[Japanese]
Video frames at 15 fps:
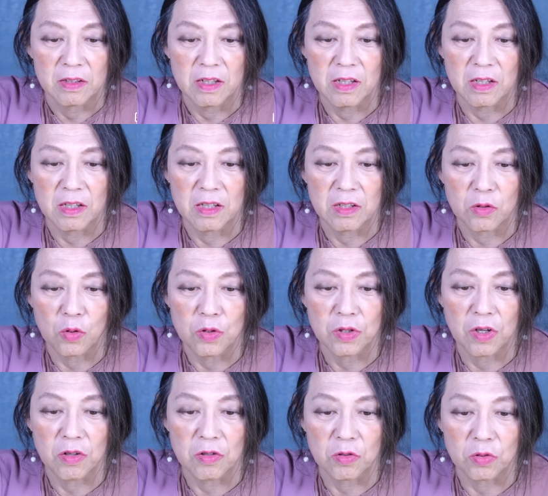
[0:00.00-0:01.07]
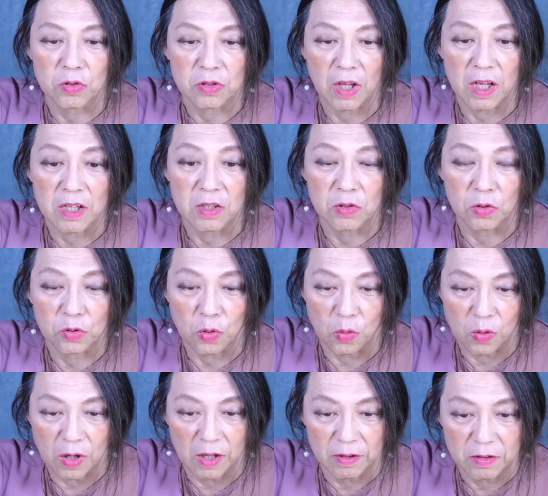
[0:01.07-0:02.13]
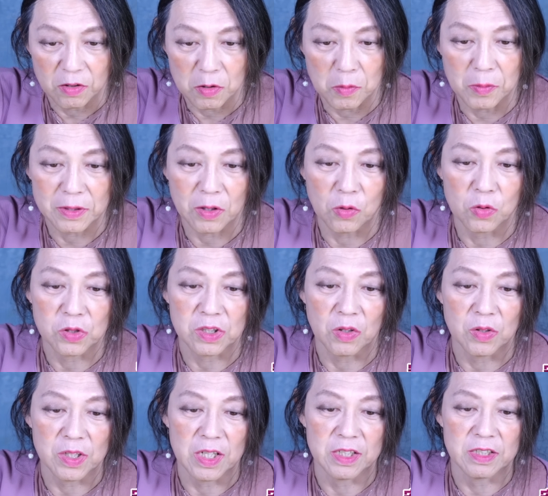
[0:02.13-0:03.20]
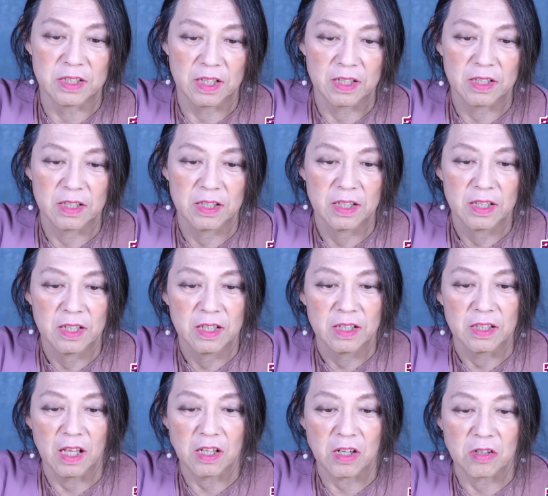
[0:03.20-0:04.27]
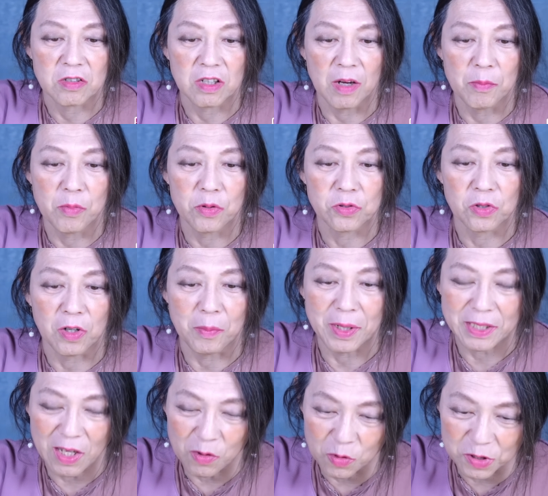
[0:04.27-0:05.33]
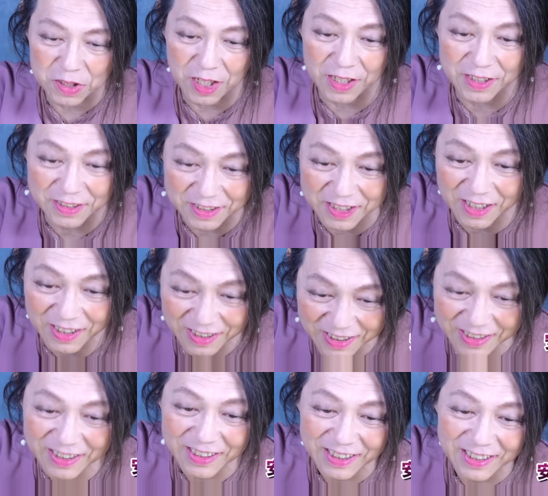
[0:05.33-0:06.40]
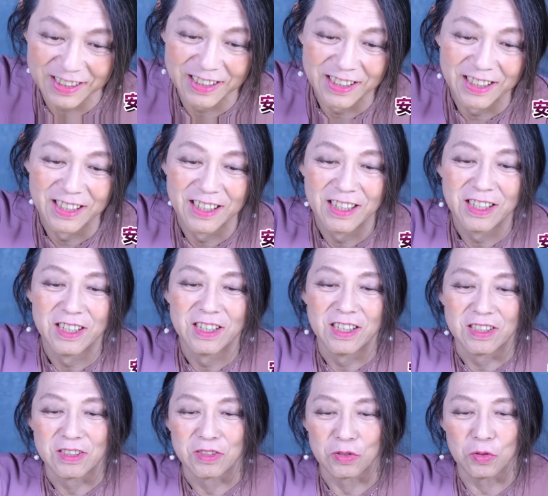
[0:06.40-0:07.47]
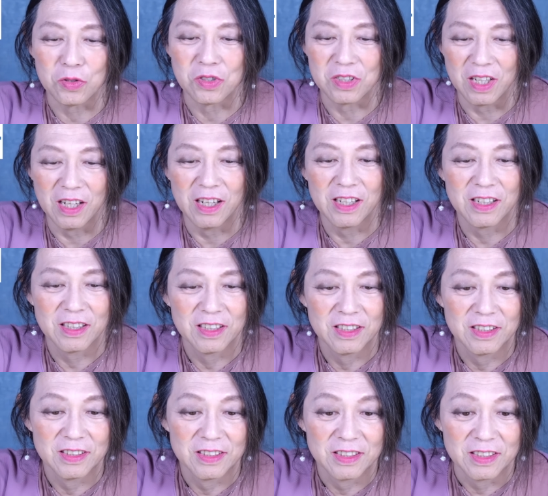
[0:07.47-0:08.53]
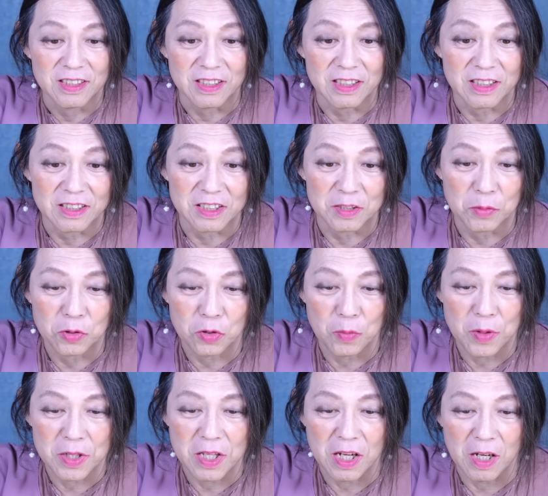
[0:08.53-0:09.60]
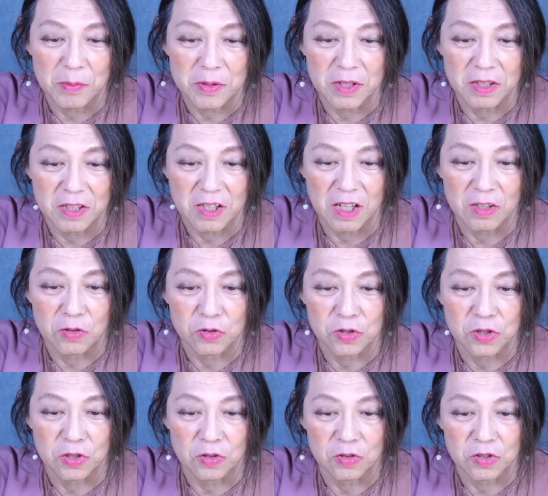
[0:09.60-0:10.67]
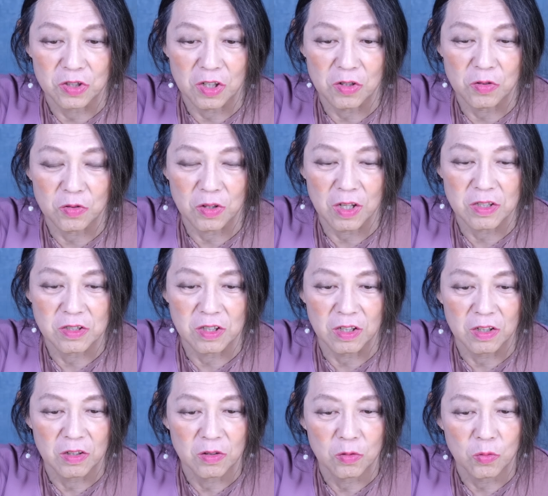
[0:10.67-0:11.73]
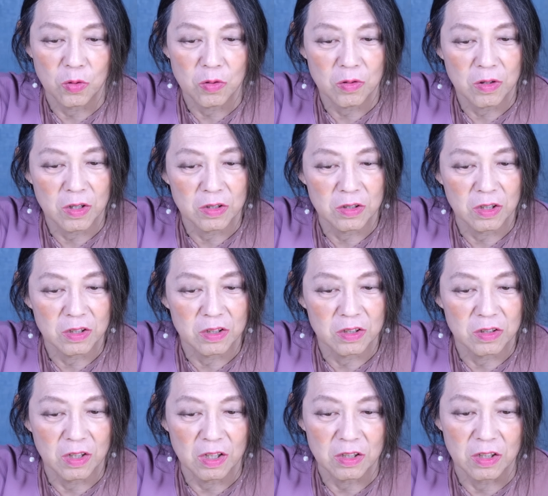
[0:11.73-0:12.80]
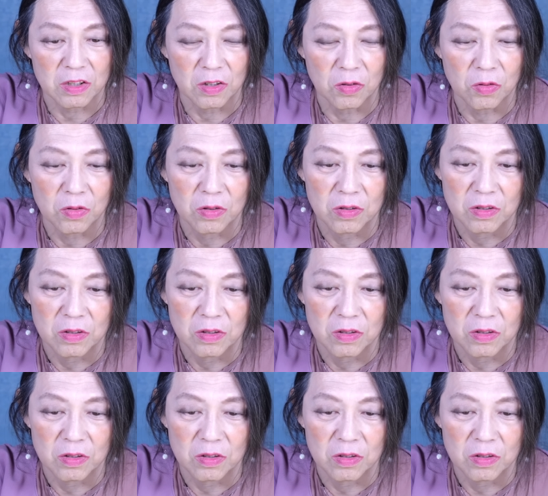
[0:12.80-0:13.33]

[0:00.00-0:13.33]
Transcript: で、えー、小池百合子の大義と共感。これもまた大下英二さん。内閣官房長がまた押したいんですよ。すごいですな。えー、地元メディアが見た二階俊博力の源泉。これは何何なんだろ